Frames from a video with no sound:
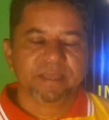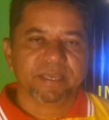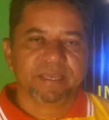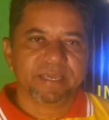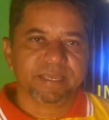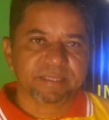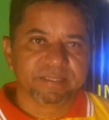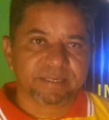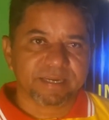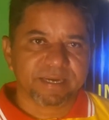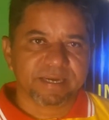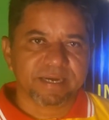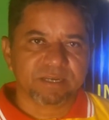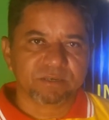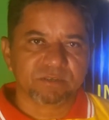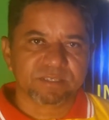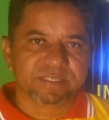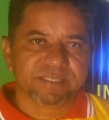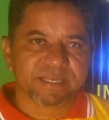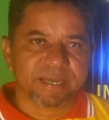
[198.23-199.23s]
Entra
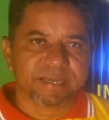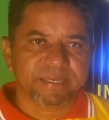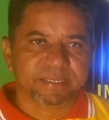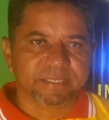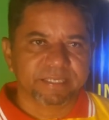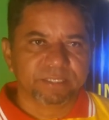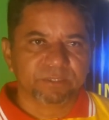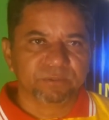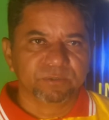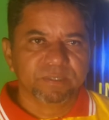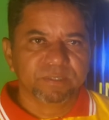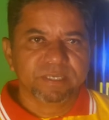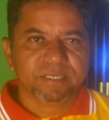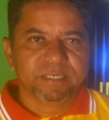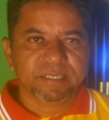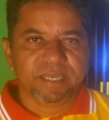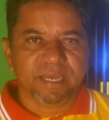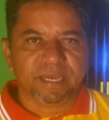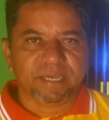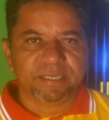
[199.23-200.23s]
ano, sai ano,
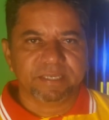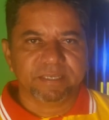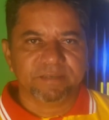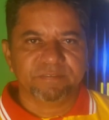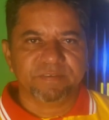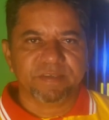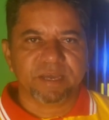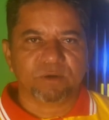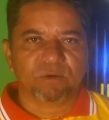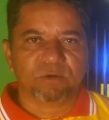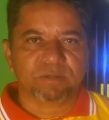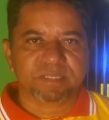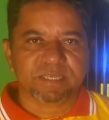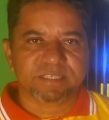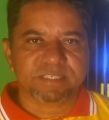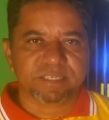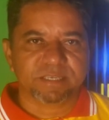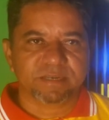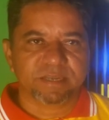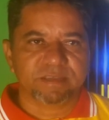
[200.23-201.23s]
e aí vem
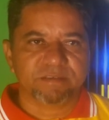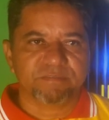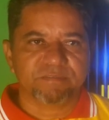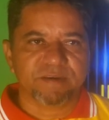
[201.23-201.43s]
acontecendo aí